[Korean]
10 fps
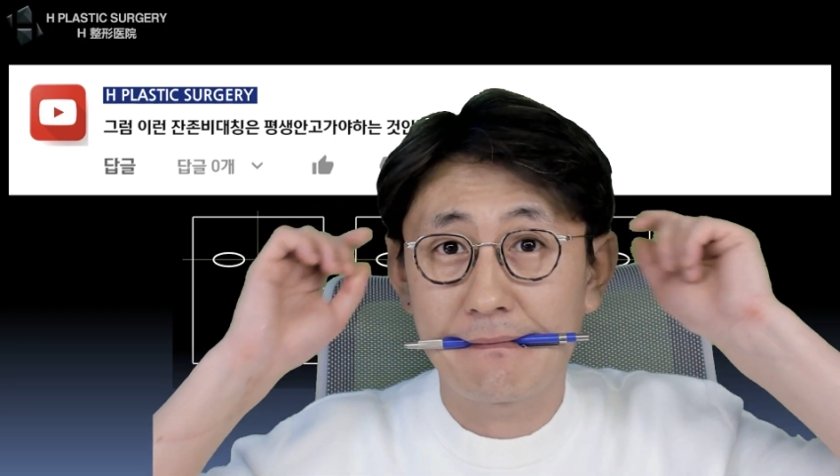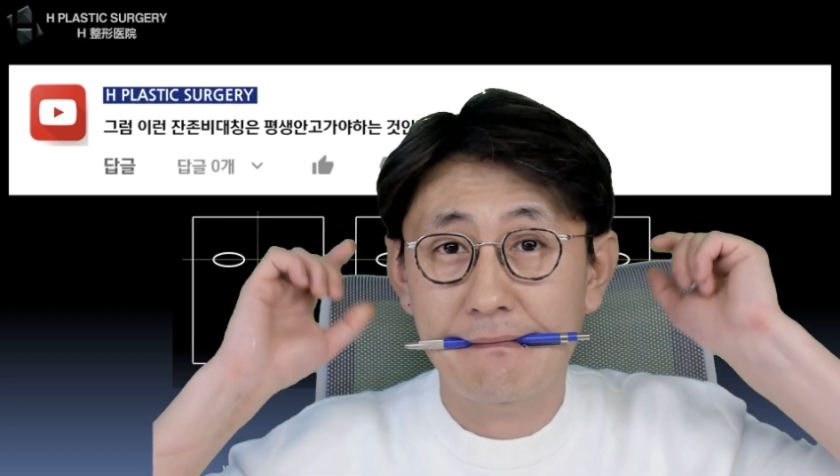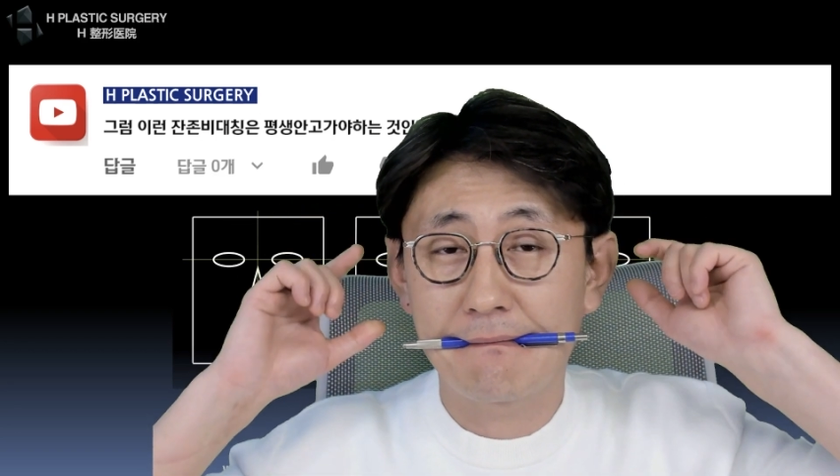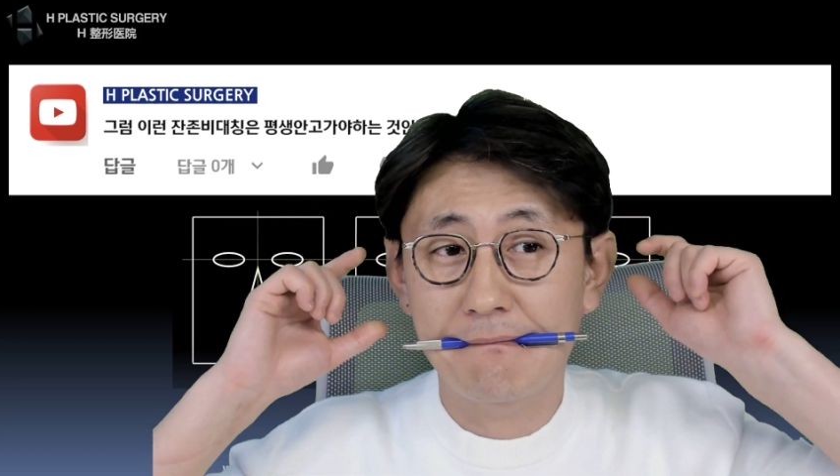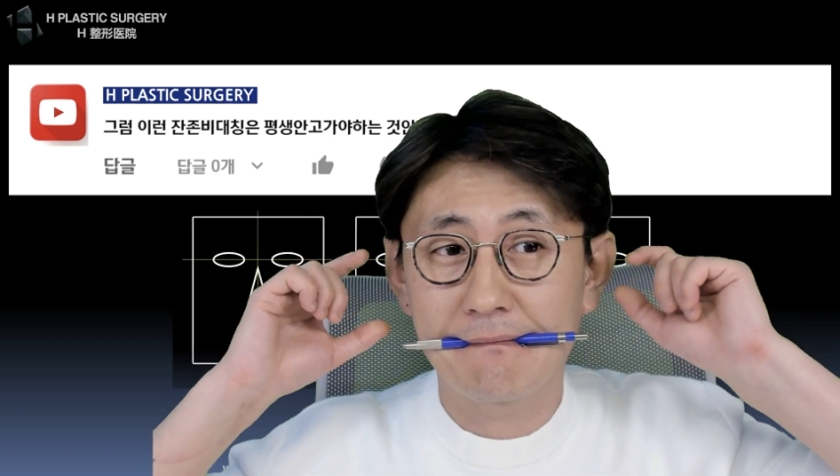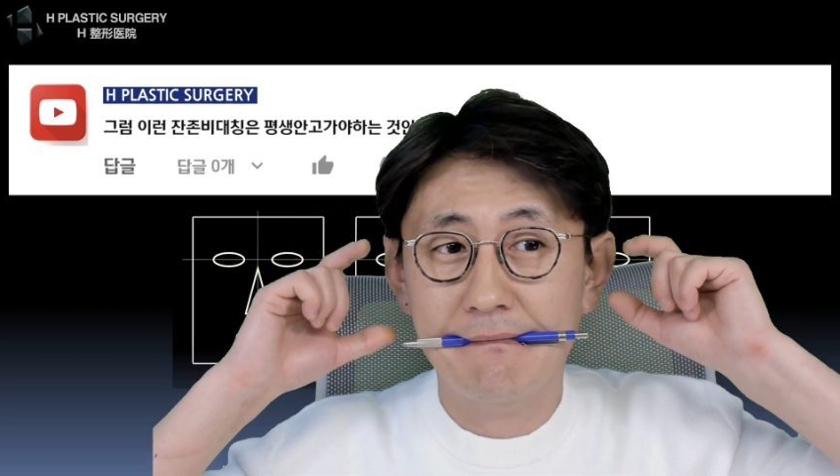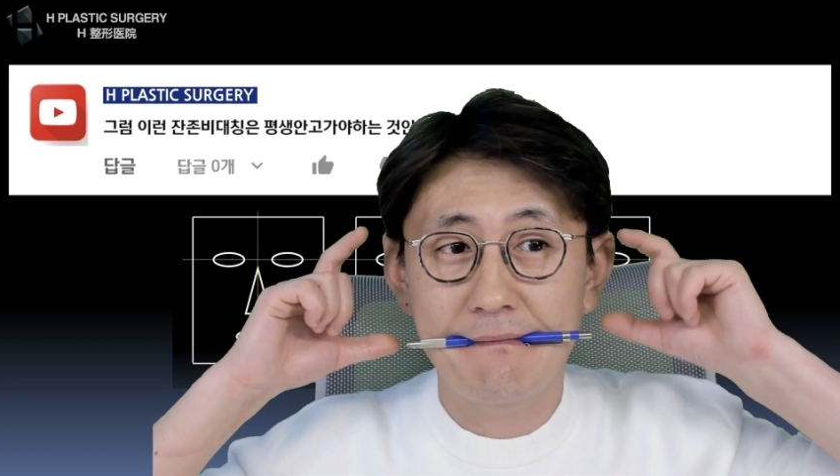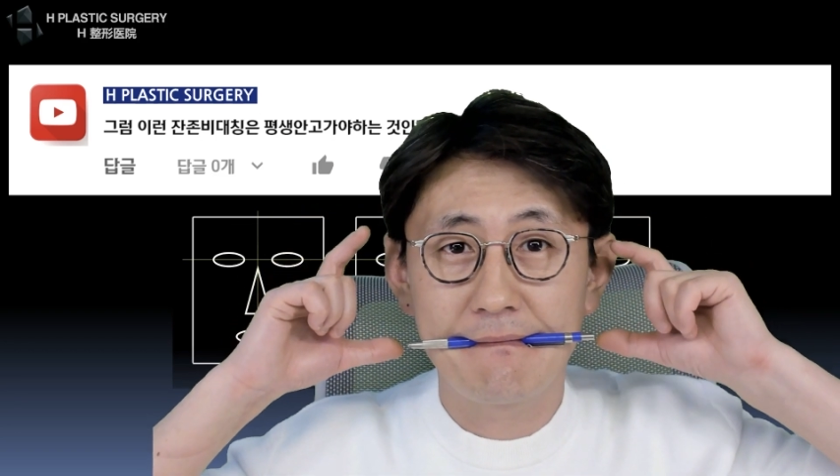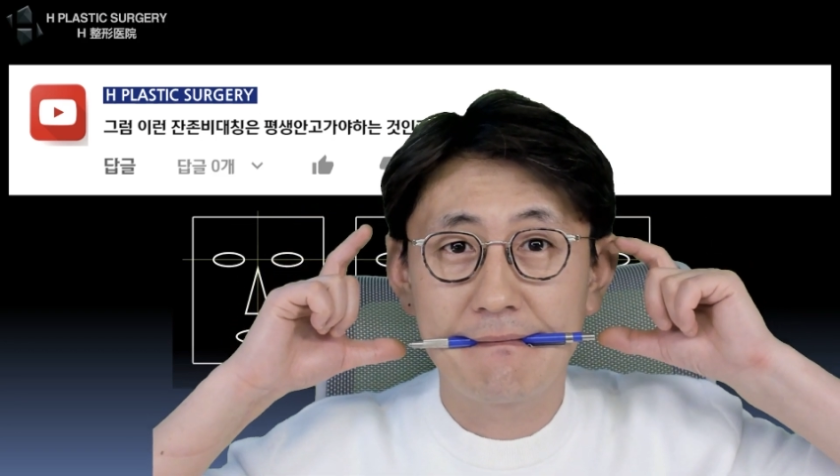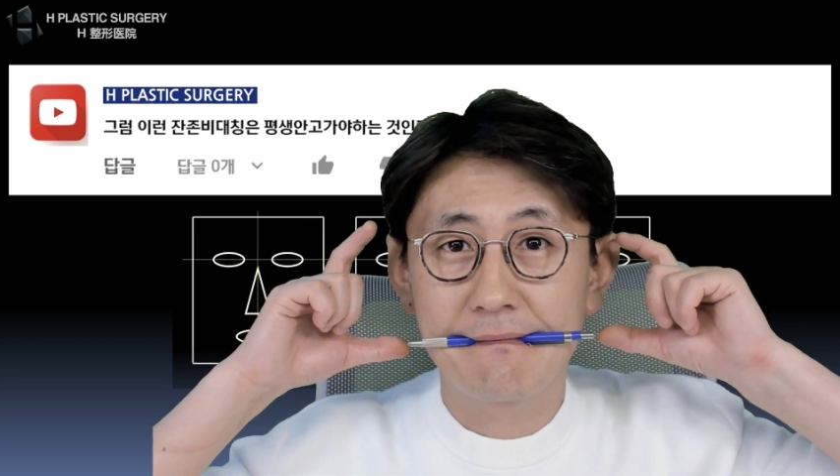아직도
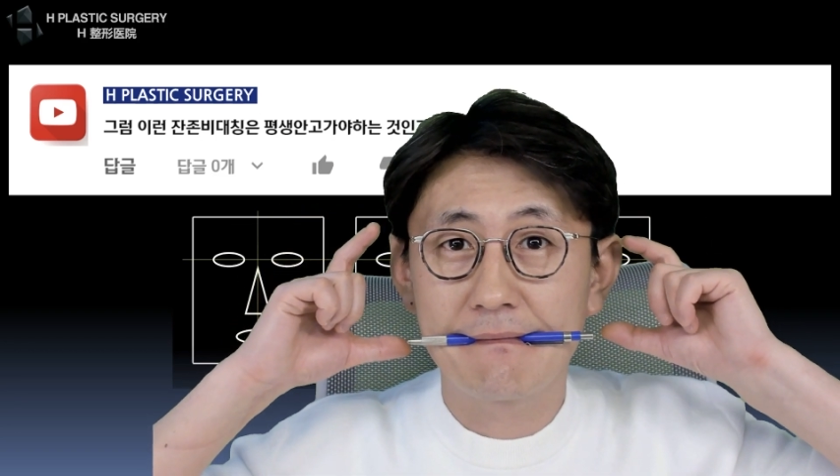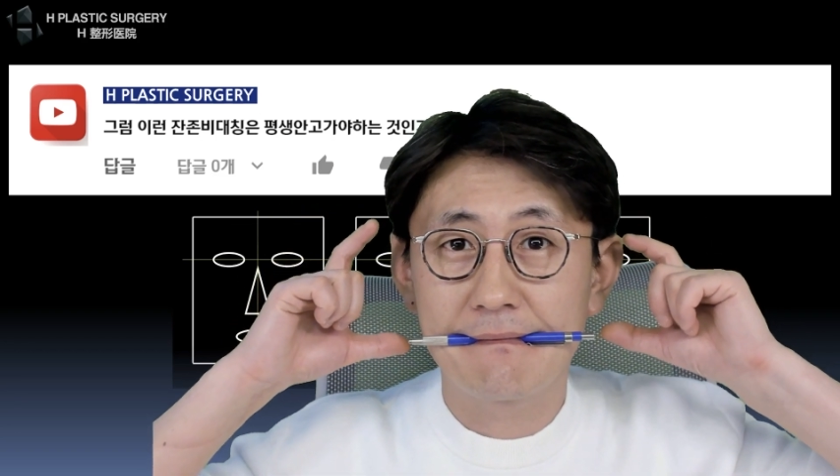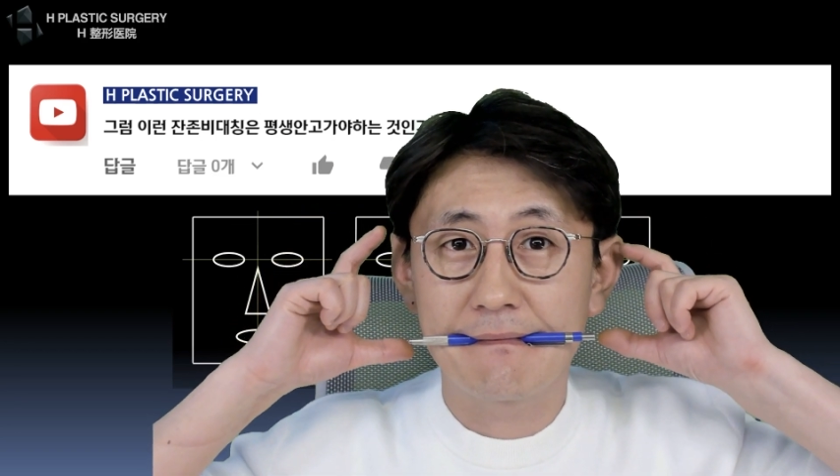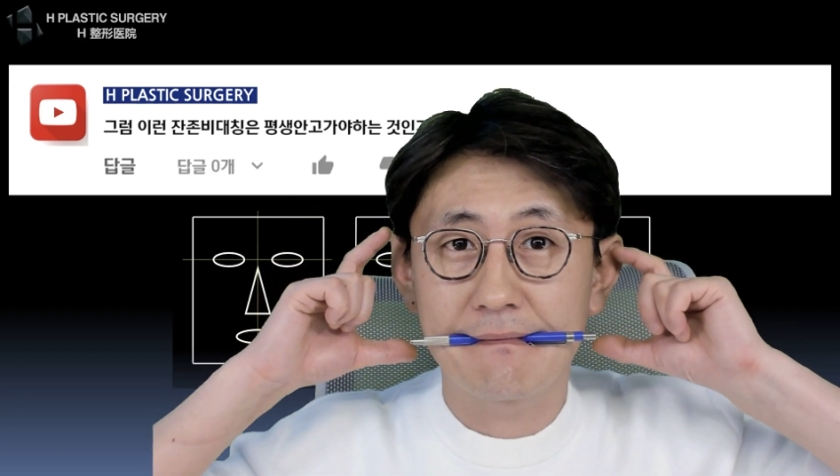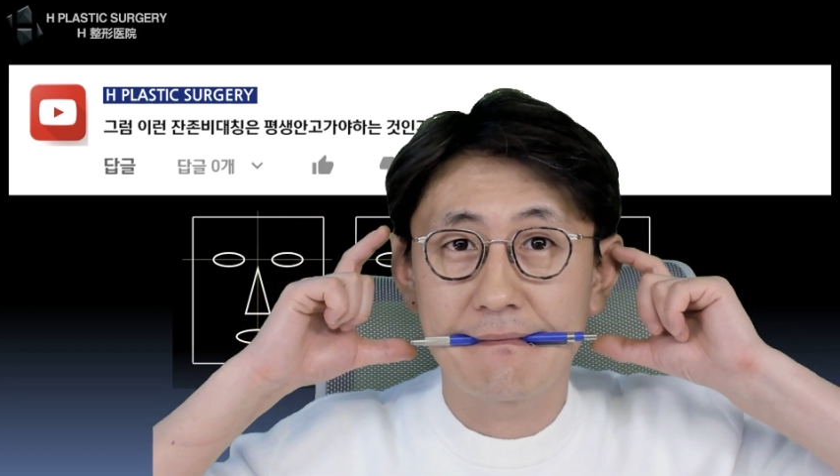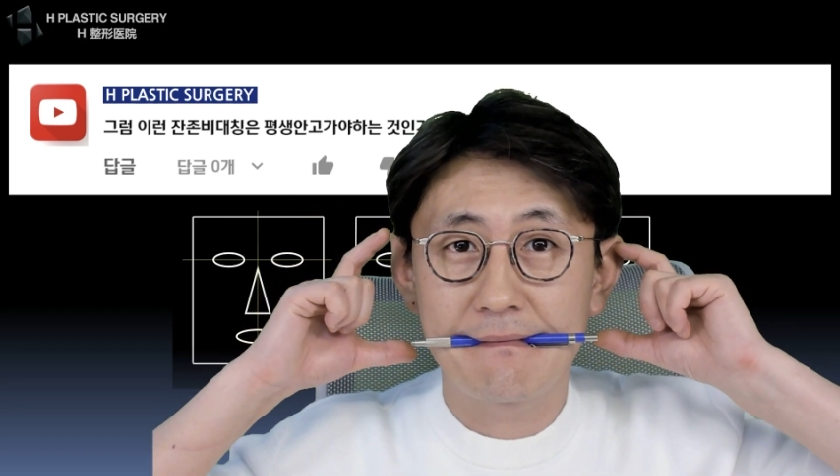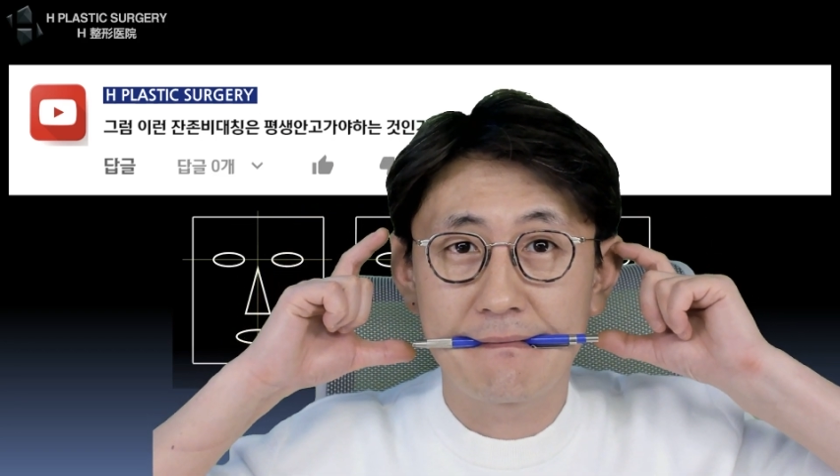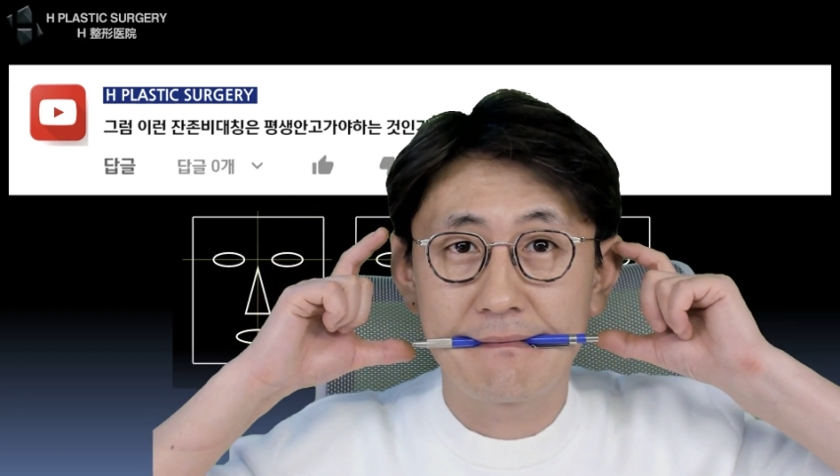보고. 어.